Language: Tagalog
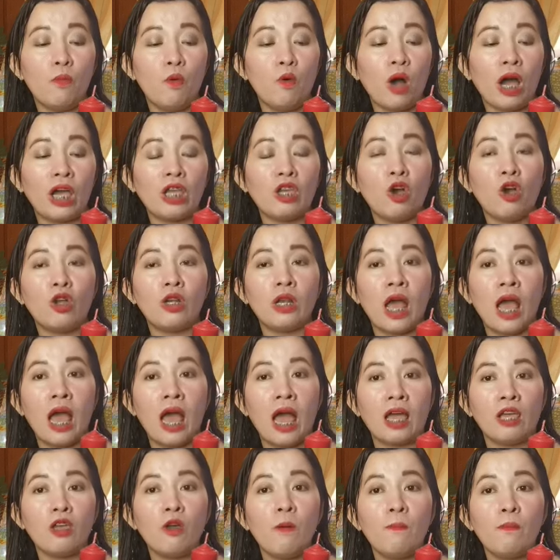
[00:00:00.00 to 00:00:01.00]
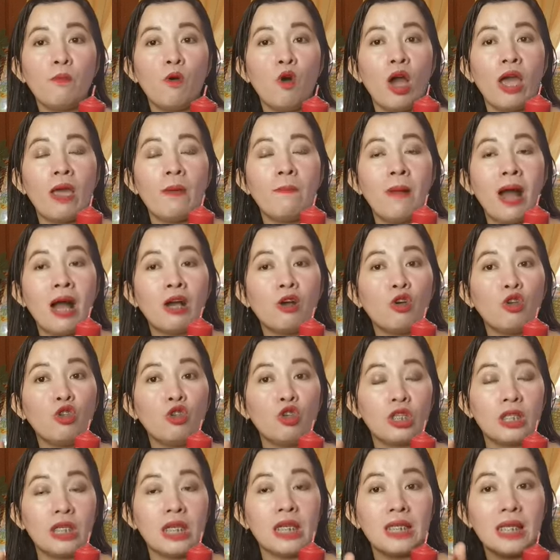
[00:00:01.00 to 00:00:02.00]
ko po kayo na yun po ay bago
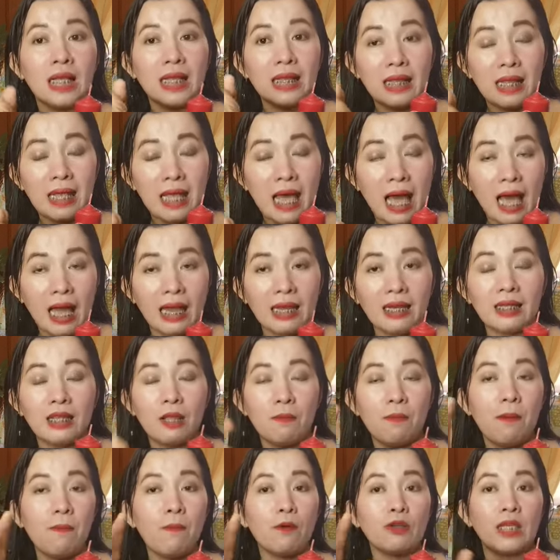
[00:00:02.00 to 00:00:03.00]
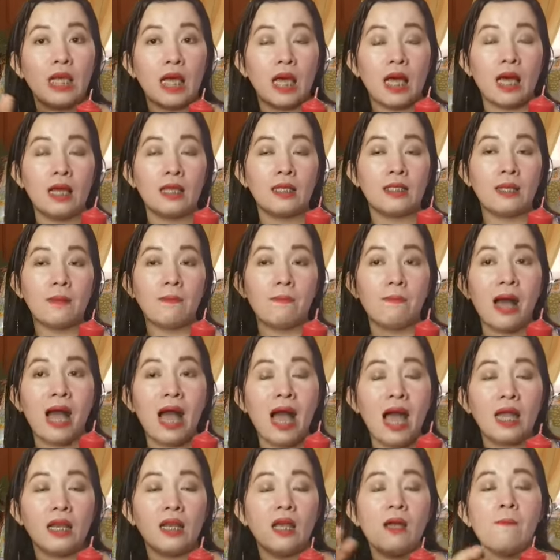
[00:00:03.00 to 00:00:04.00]
nyo sisindihan, di ba po sa
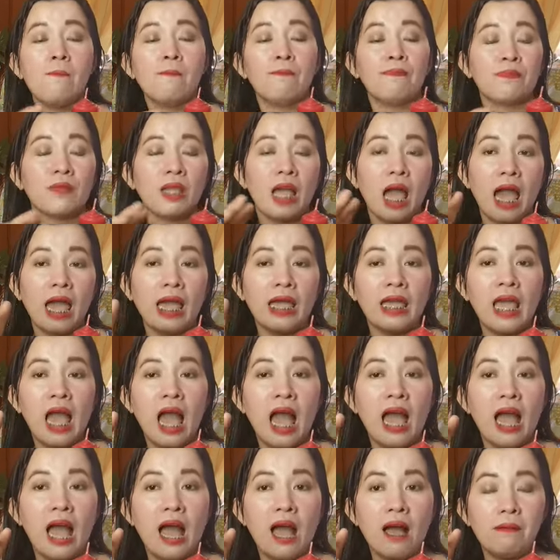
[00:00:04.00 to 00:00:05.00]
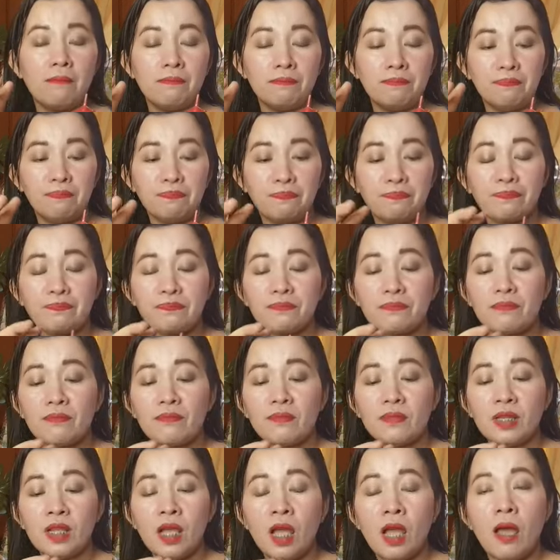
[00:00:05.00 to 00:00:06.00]
simbahan, ay um,
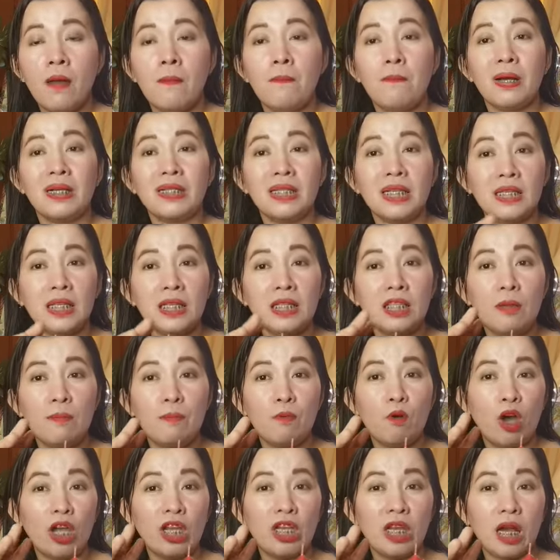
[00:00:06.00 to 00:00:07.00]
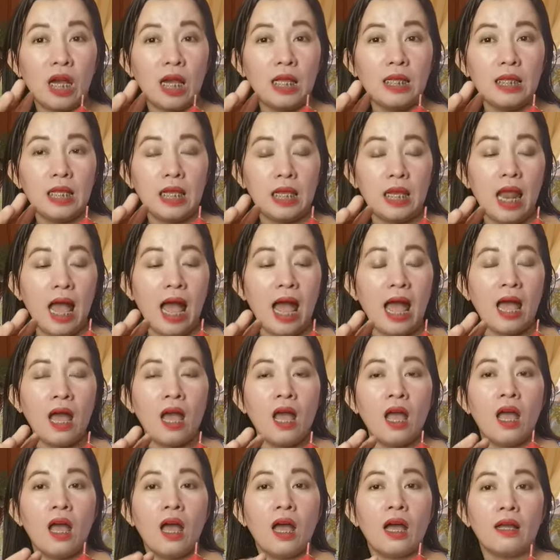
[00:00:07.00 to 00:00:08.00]
magsisindi po kayo ng kandila
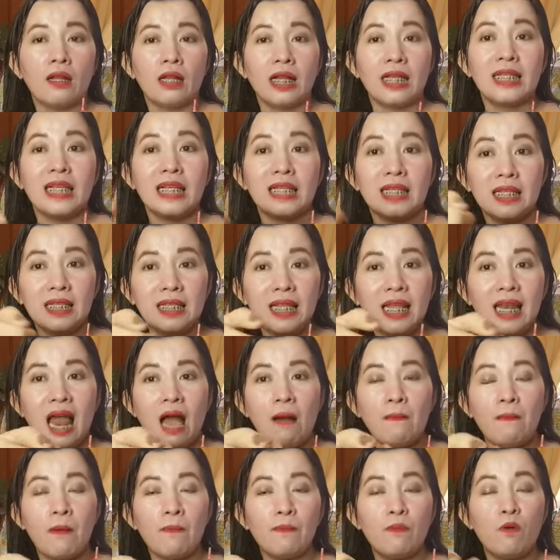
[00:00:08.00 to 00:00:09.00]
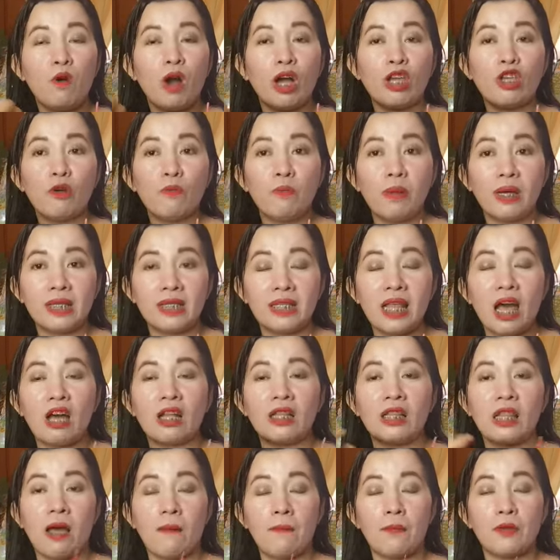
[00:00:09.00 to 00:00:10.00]
nagsisindi lamang po kayo basta
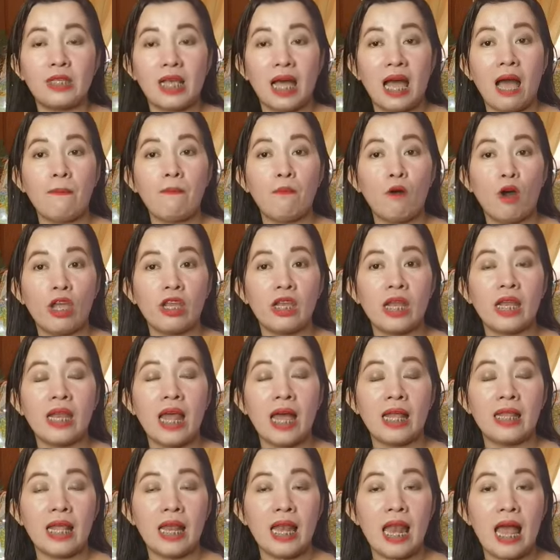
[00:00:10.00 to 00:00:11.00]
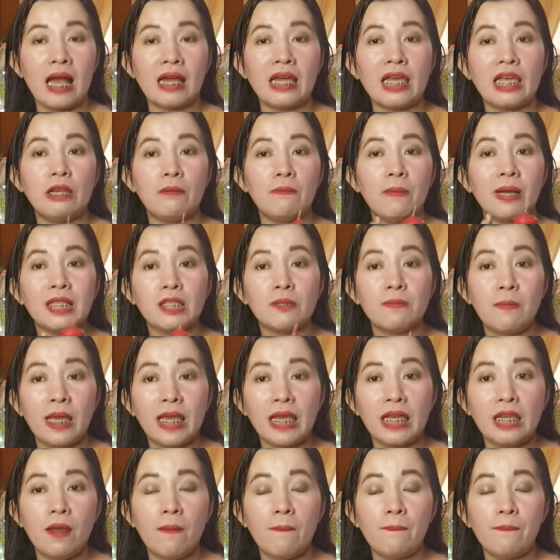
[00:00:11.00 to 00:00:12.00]
at tapos saka po kayo nananalangin. Mas
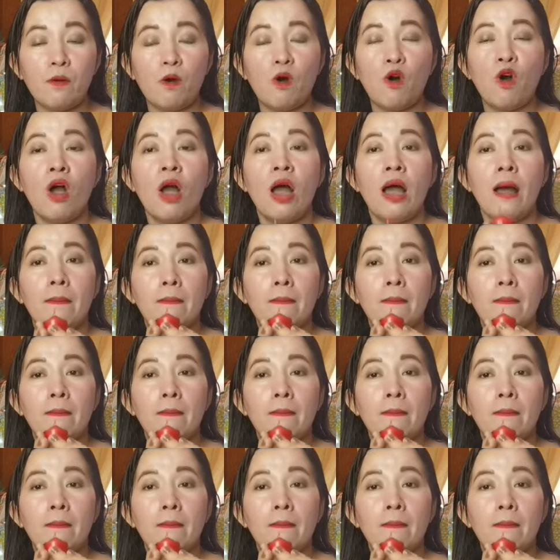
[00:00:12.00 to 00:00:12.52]
mainam po,